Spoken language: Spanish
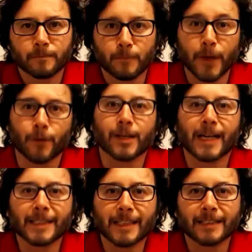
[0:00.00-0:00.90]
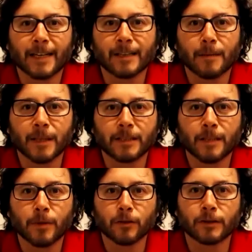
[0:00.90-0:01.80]
Bueno, gracias a este
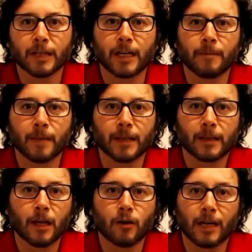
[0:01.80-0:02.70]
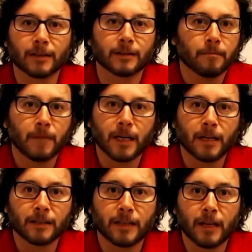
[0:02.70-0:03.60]
principio se han inventado las
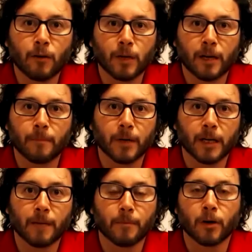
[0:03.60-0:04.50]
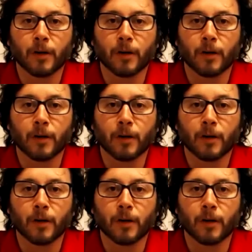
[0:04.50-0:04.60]
máquinas hidráulicas, por ejemplo,